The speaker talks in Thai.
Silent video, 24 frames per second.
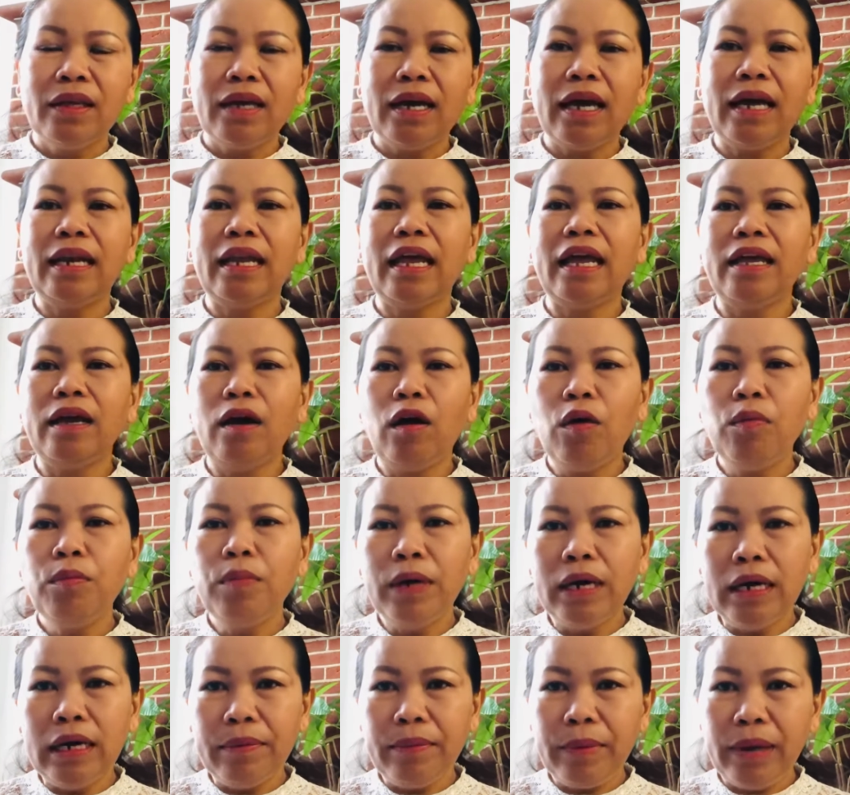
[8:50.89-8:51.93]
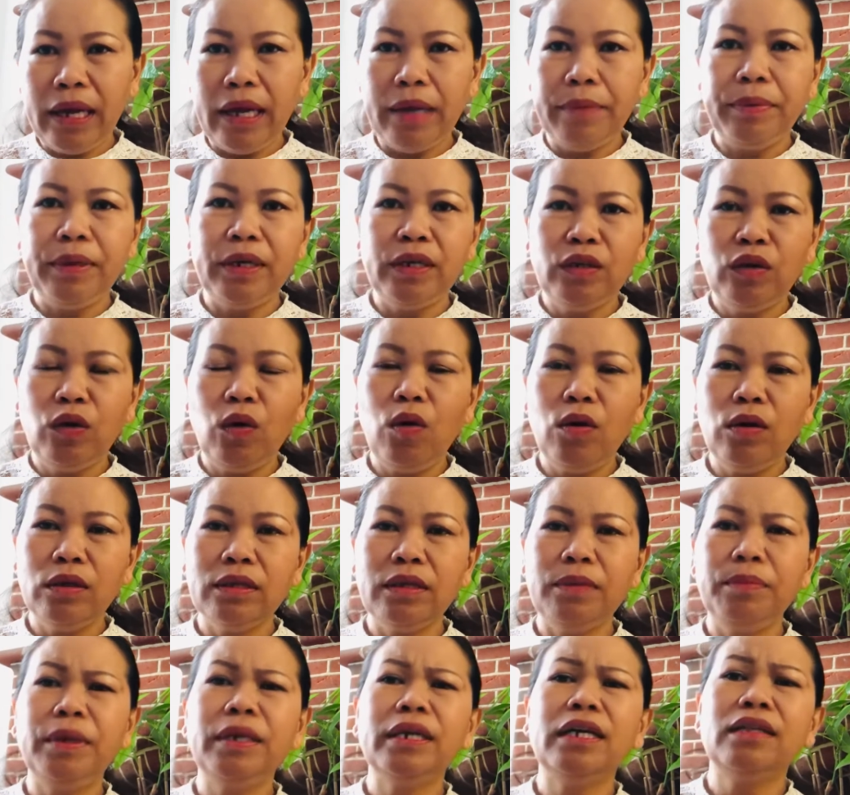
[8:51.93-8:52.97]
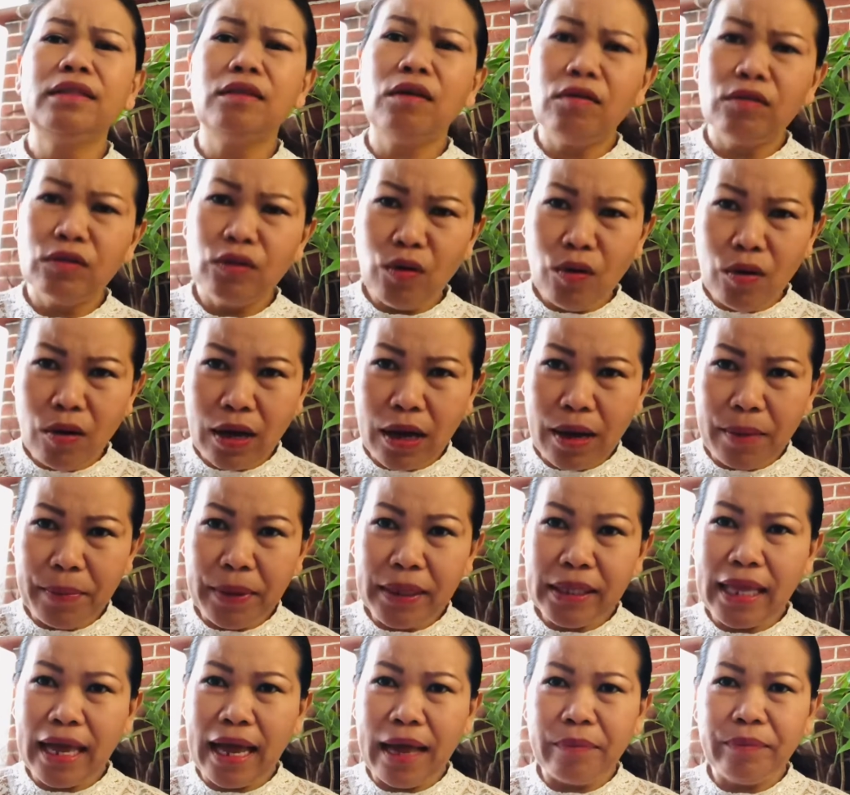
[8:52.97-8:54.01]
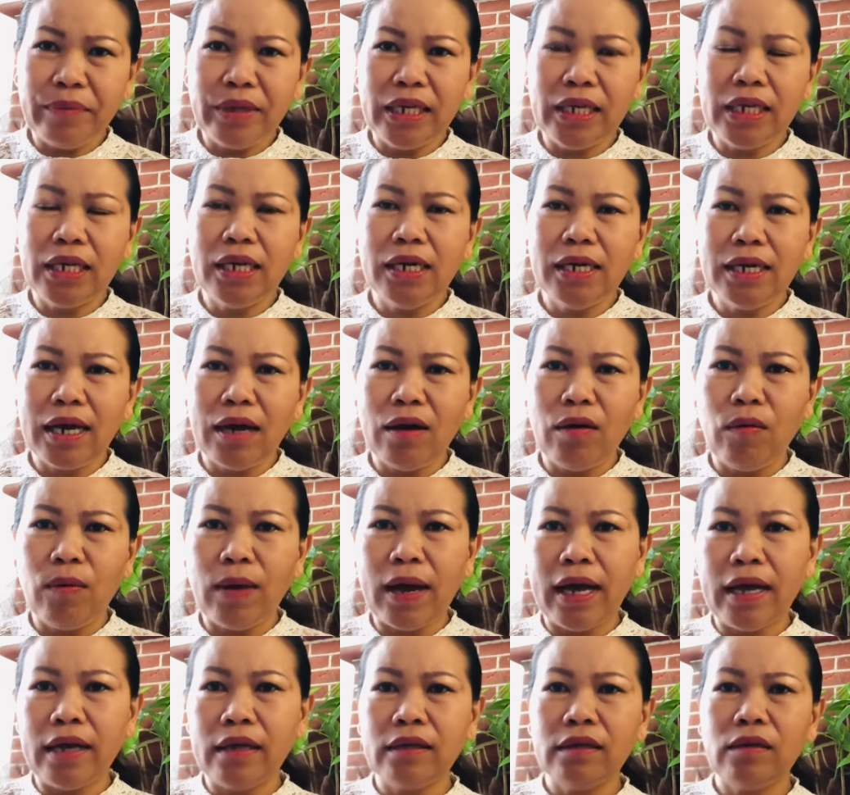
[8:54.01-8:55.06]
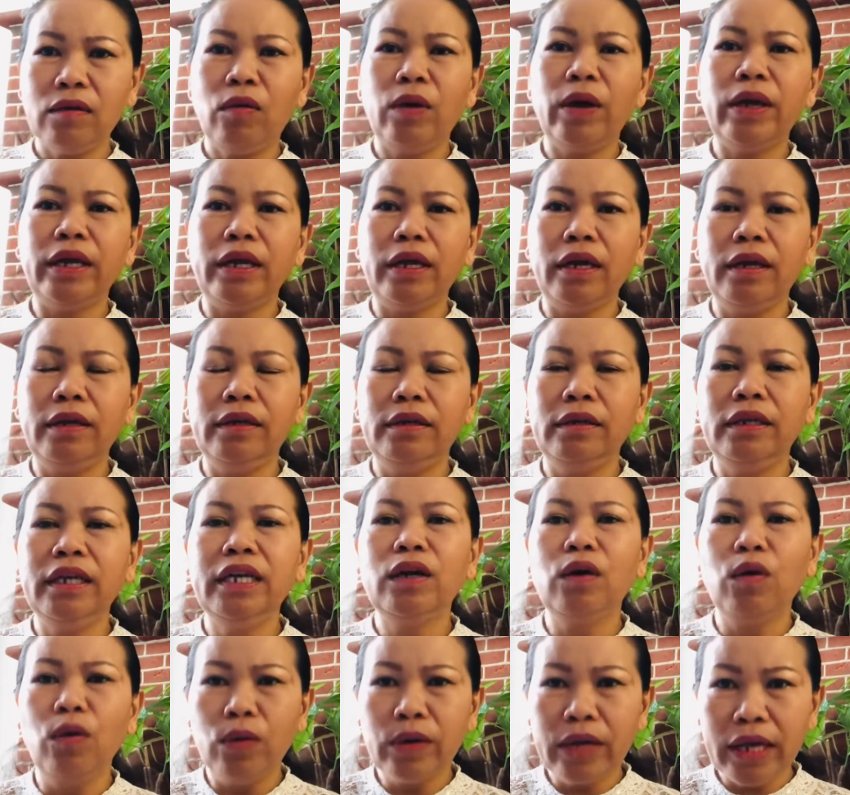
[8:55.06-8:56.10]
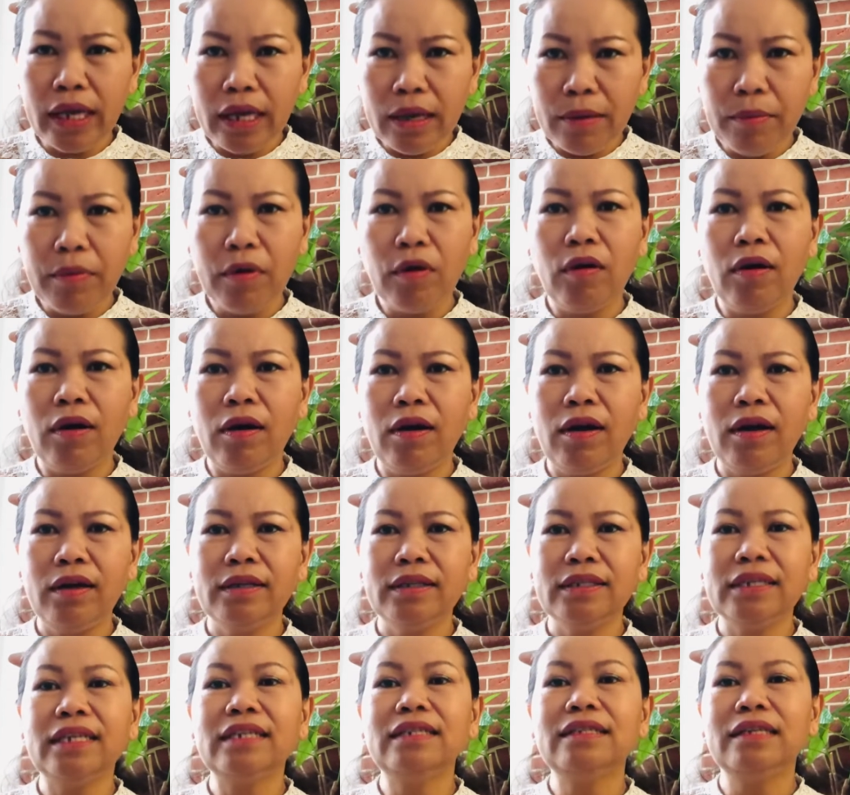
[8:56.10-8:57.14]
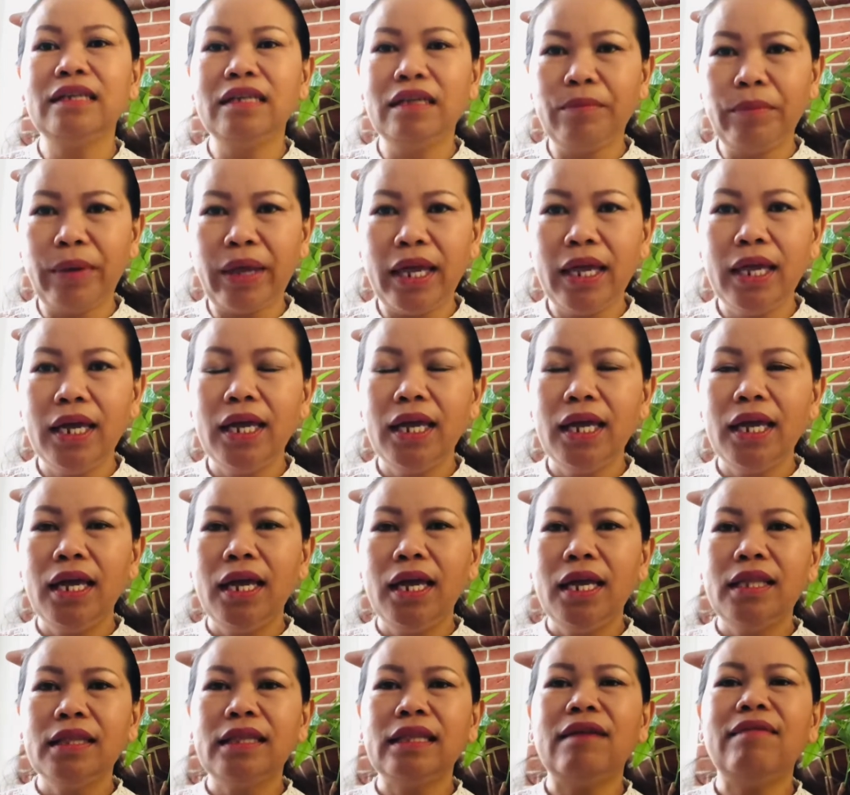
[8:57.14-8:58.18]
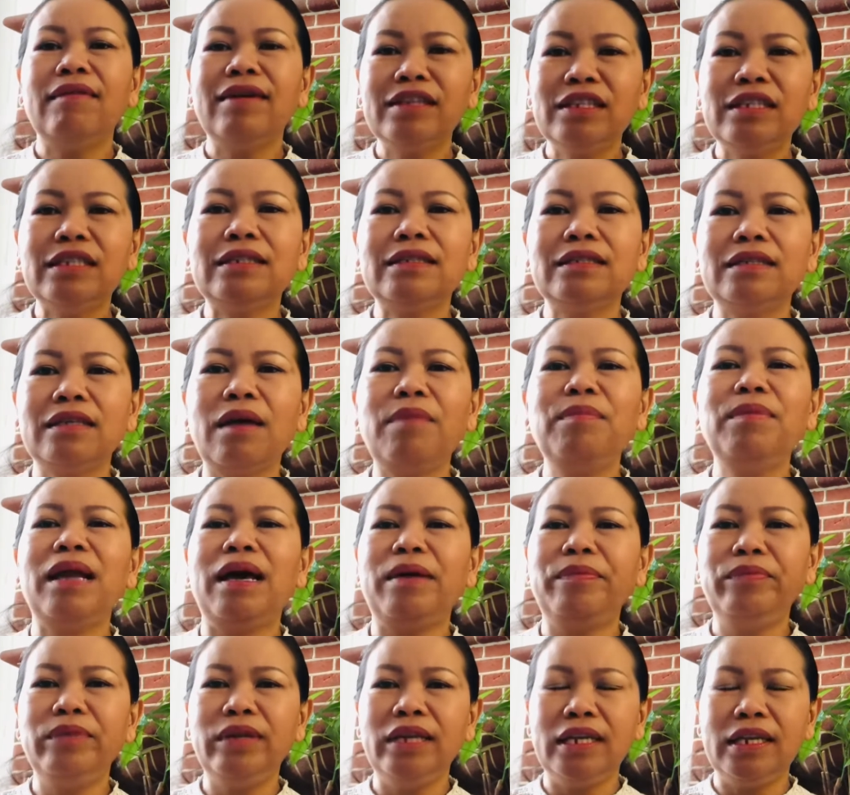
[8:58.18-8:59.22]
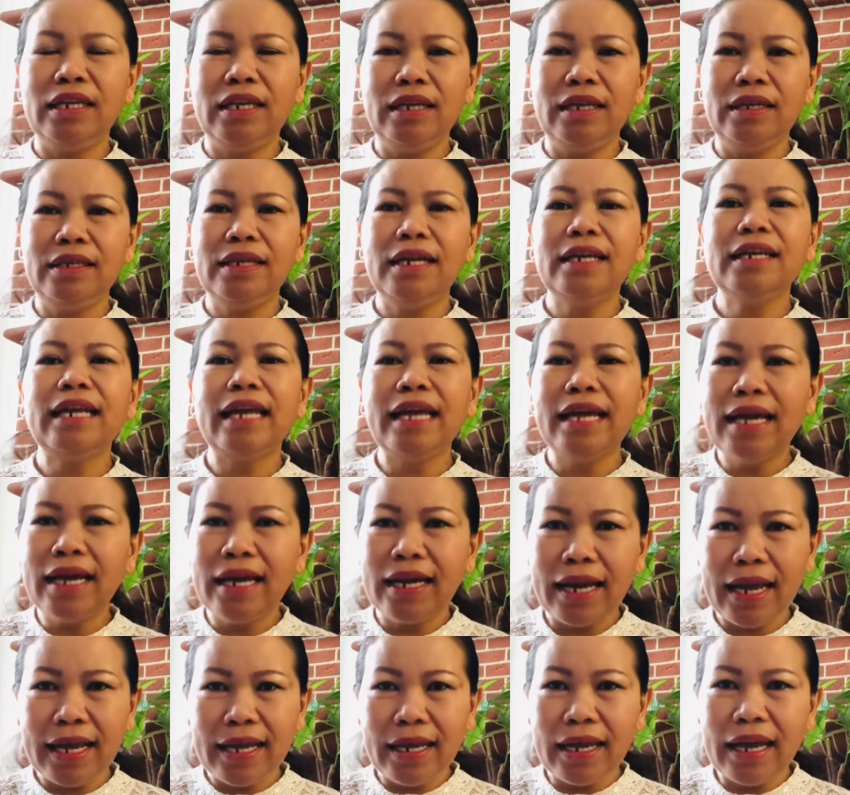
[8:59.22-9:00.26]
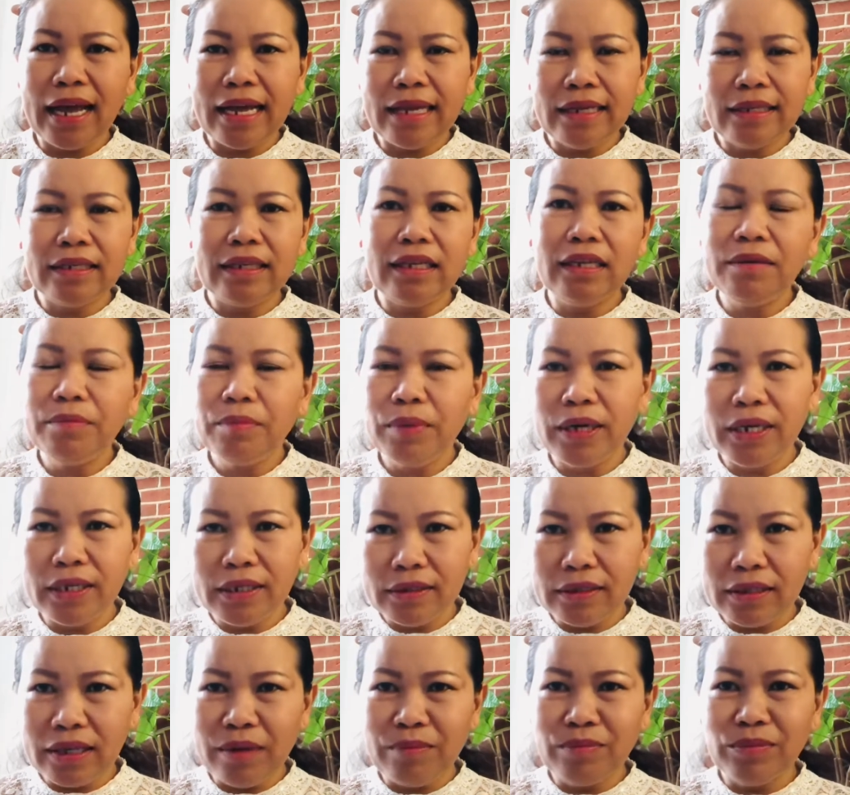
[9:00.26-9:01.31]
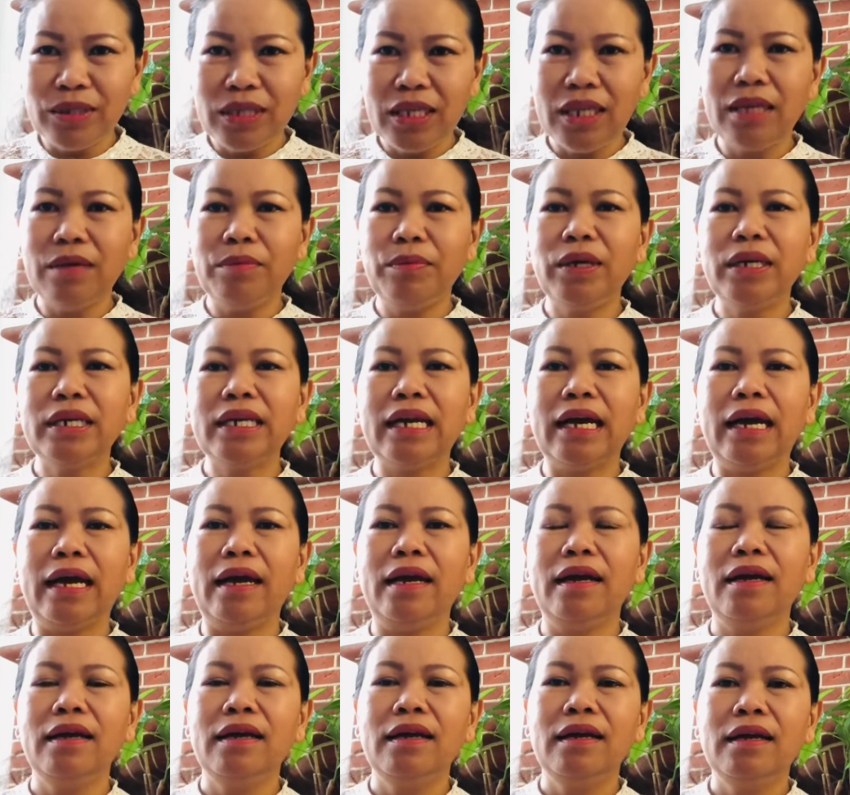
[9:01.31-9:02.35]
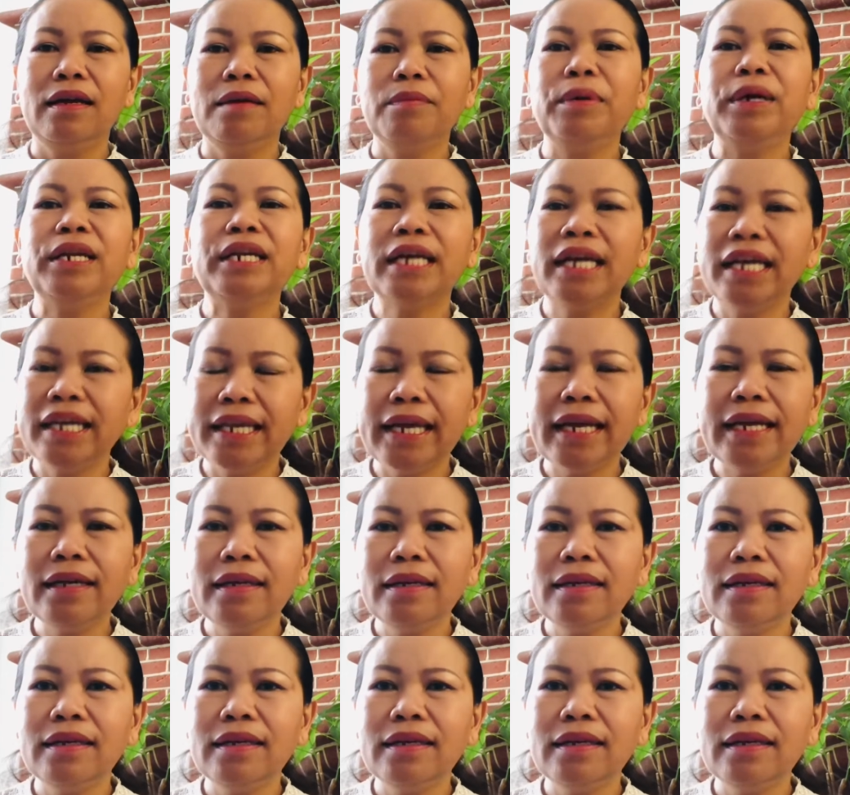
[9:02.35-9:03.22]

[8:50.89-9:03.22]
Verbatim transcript: คันไฮเอาเบอร์ ไปไฮเพินโทงสิเพิ่นก็ต้องโทกลับมาถามนิกคือเกาว่าข่อยอันนิกโอเคบอจังสี่ไหมแต่ว่าสำหรับนิกนี่จังได้ก็ได้ให้ซิดเพิ่นเต็มที่เพิ่นกะ เพิ่นกะยัง